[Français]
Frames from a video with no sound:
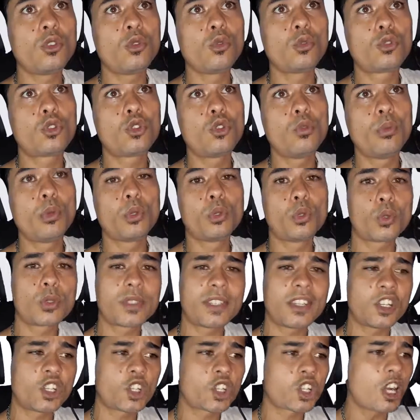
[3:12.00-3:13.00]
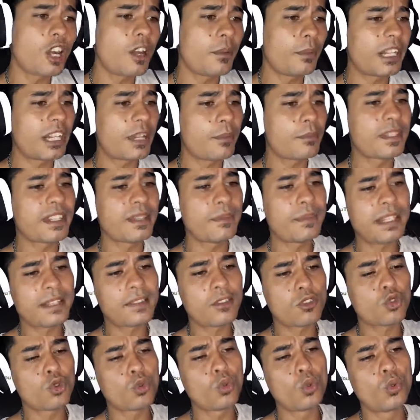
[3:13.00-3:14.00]
YouTube de ces gens, mesdames et
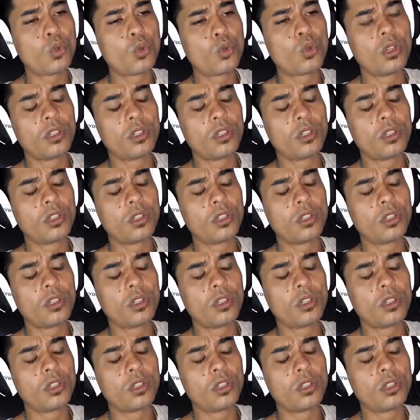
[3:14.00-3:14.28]
messieurs.